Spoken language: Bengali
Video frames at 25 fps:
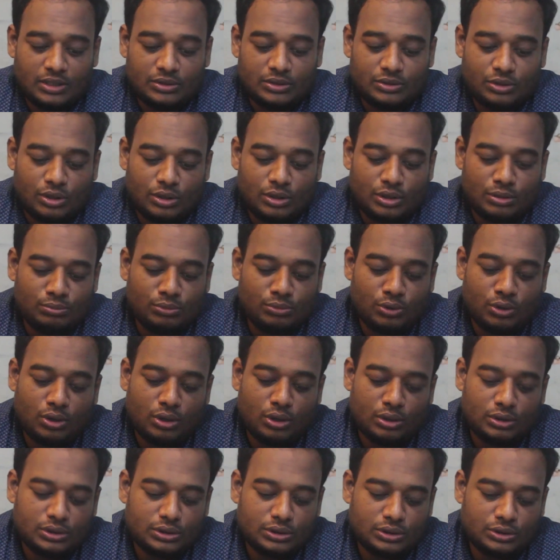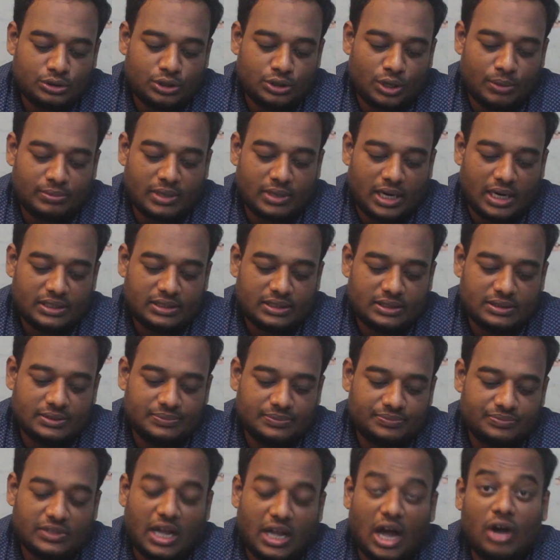তো মুখ মুঘল সম্রাট
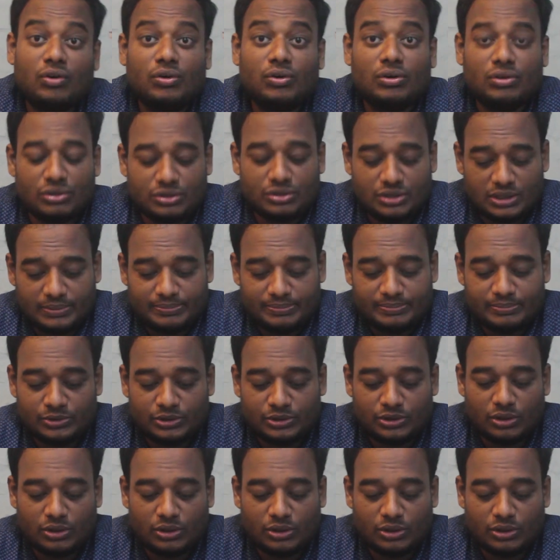আওরঙ্গজেব